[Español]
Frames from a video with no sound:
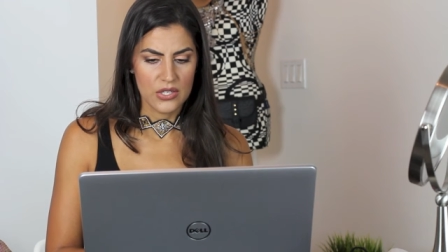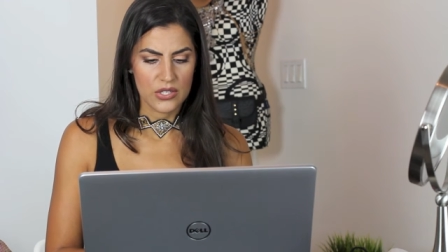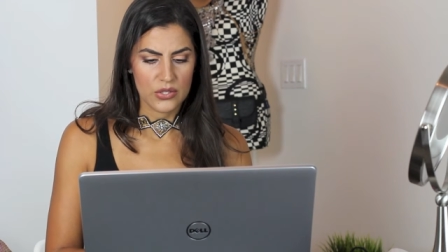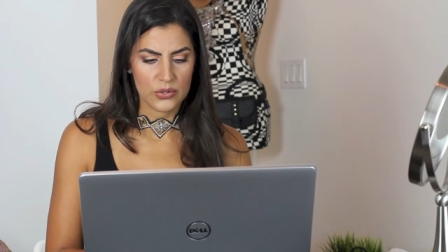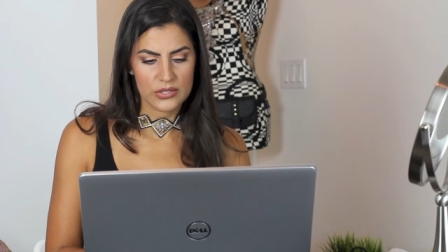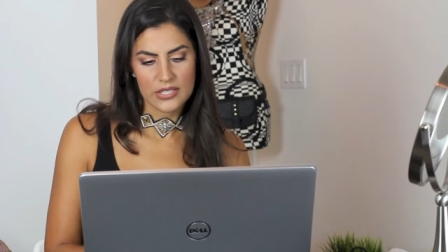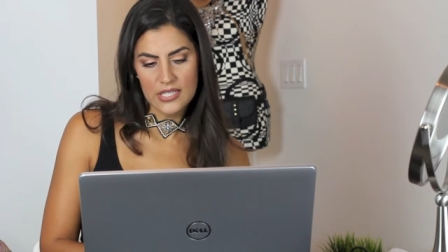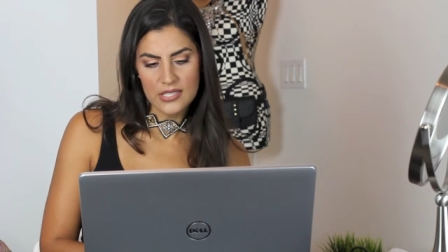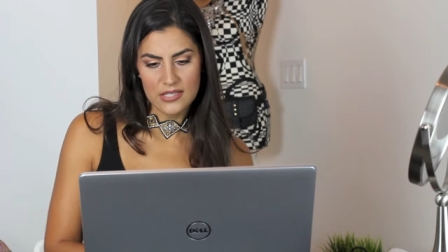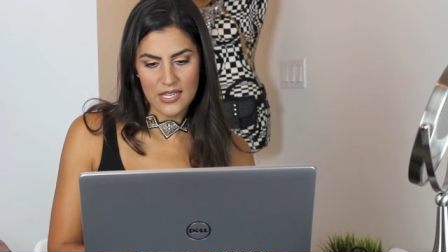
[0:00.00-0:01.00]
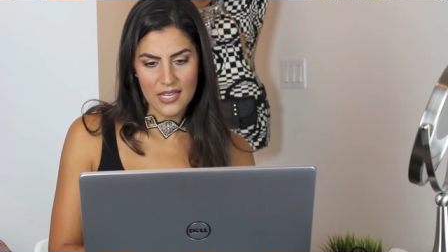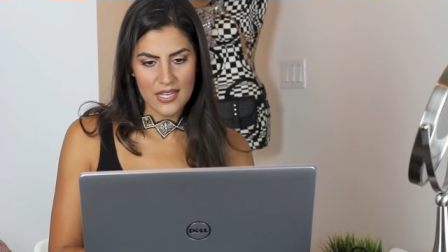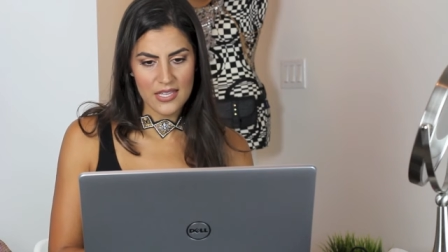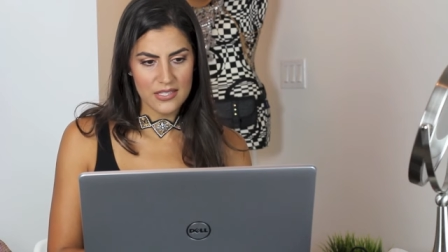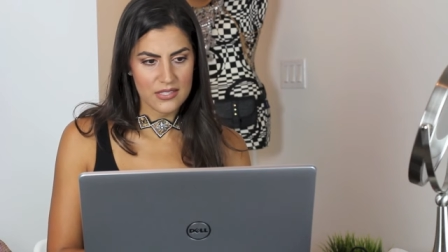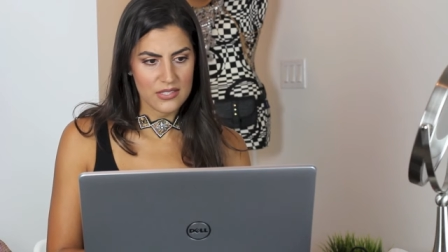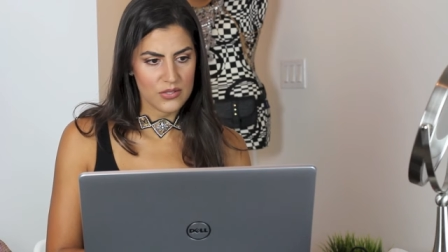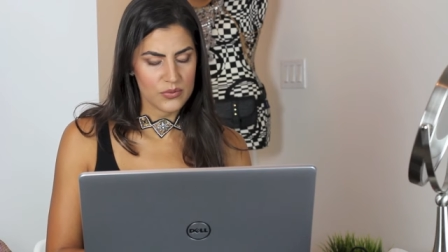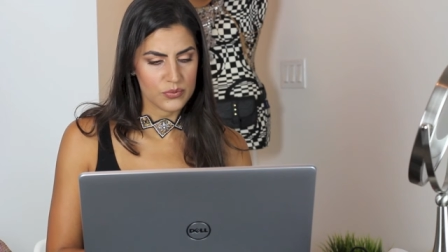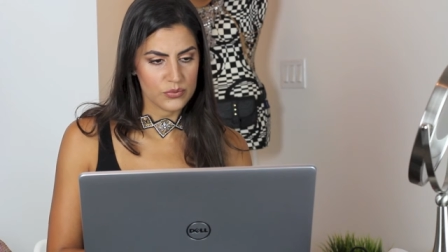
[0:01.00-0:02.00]
Noticias.
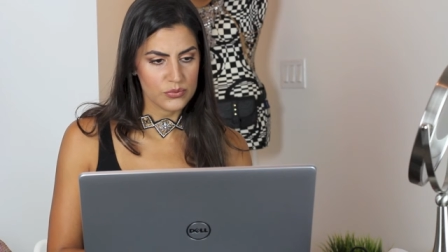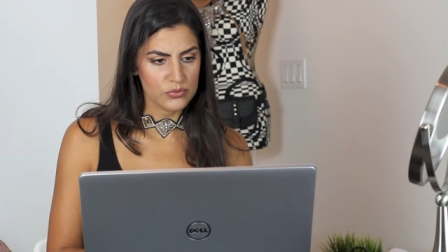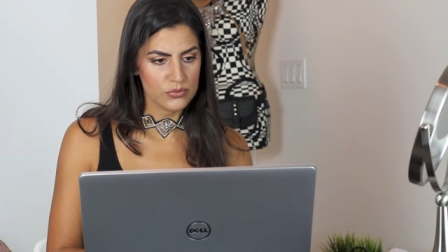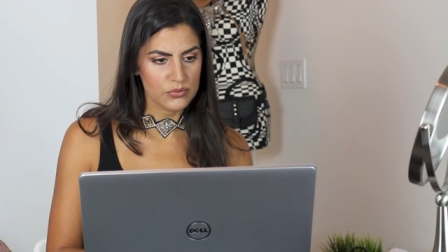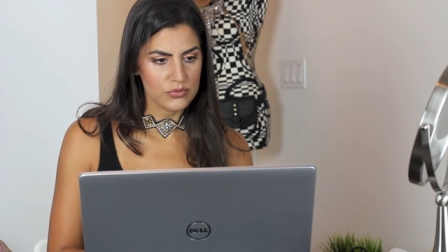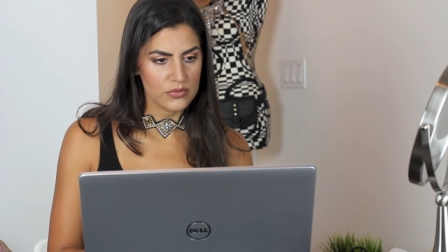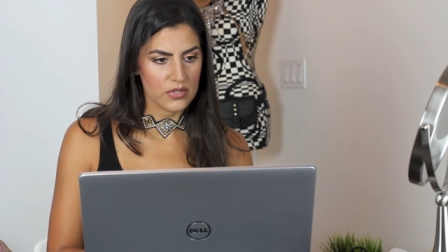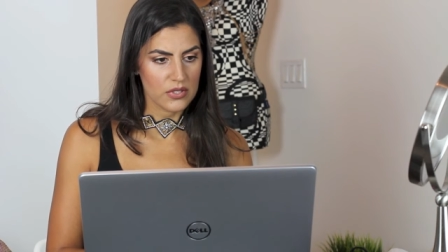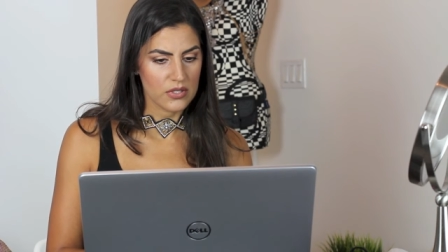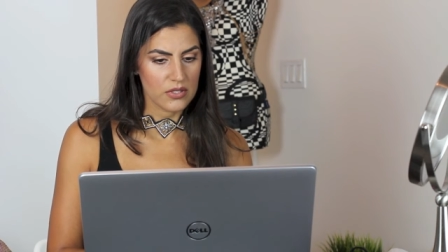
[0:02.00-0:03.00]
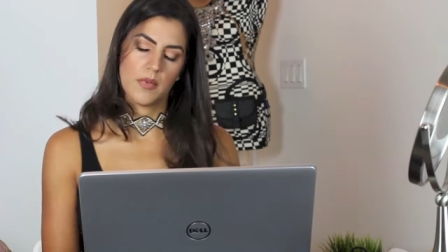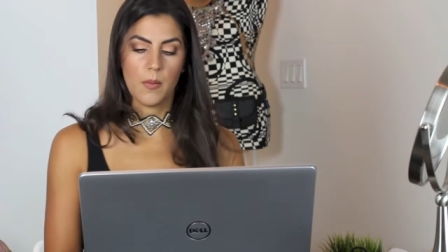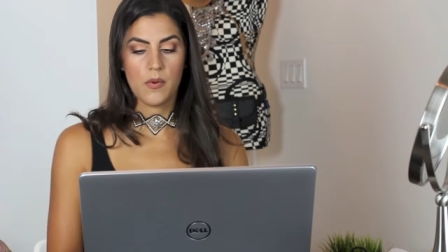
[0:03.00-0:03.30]
Vamos